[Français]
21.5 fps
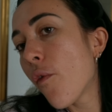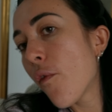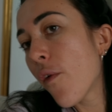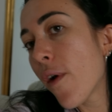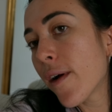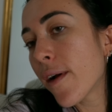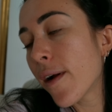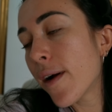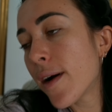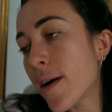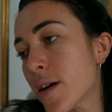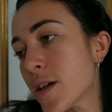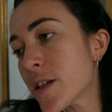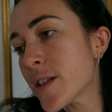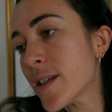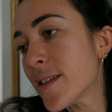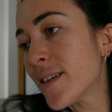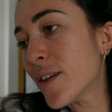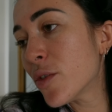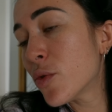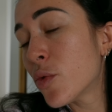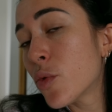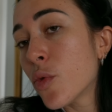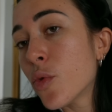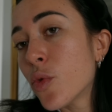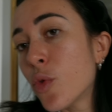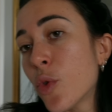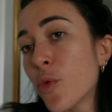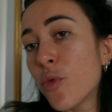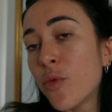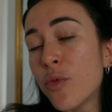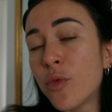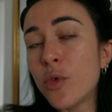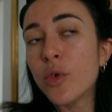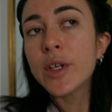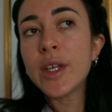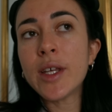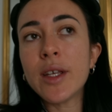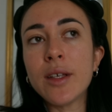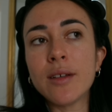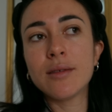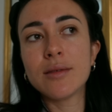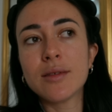Moi j'essaie de, vous
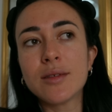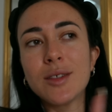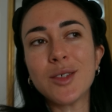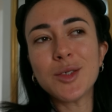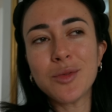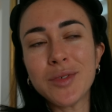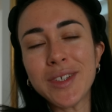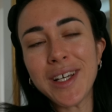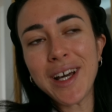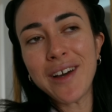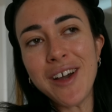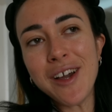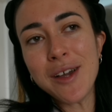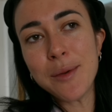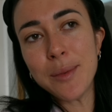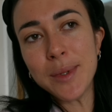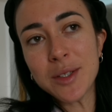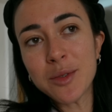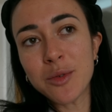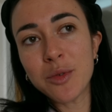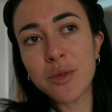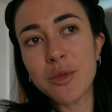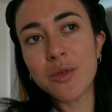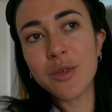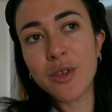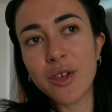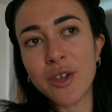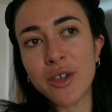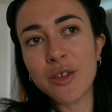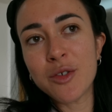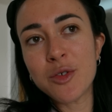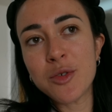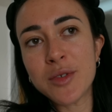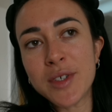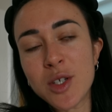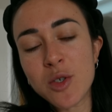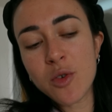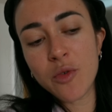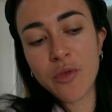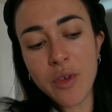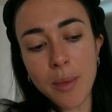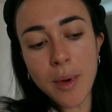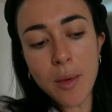vloguer quand on travaille parce que euh, je sais que je
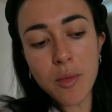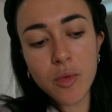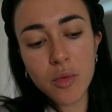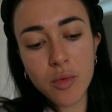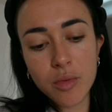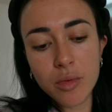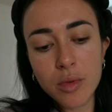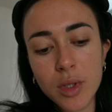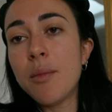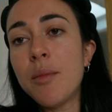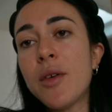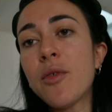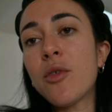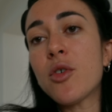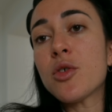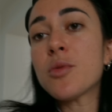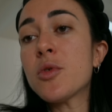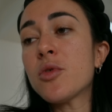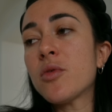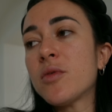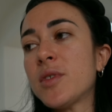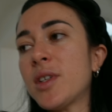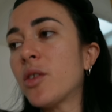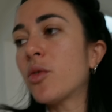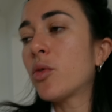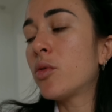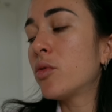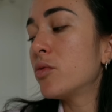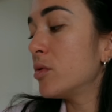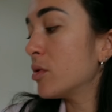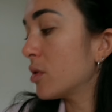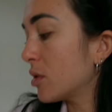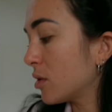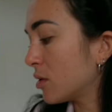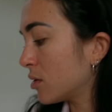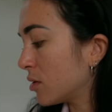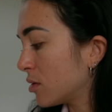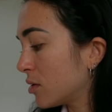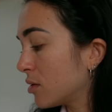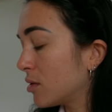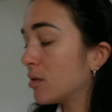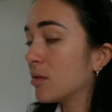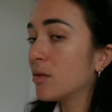le fais pas beaucoup. Mais franchement je trouve ça trop dur
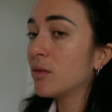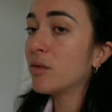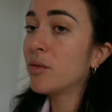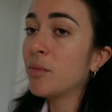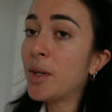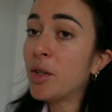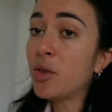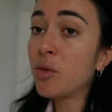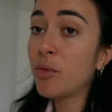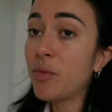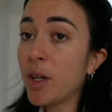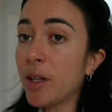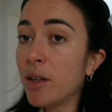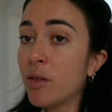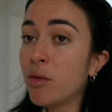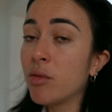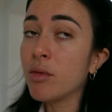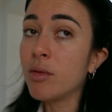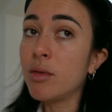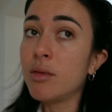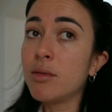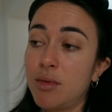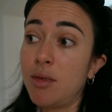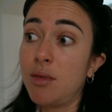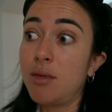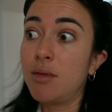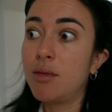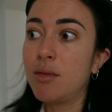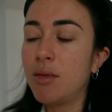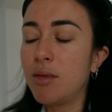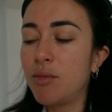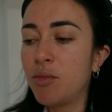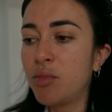bah, de faire les deux. Enfin au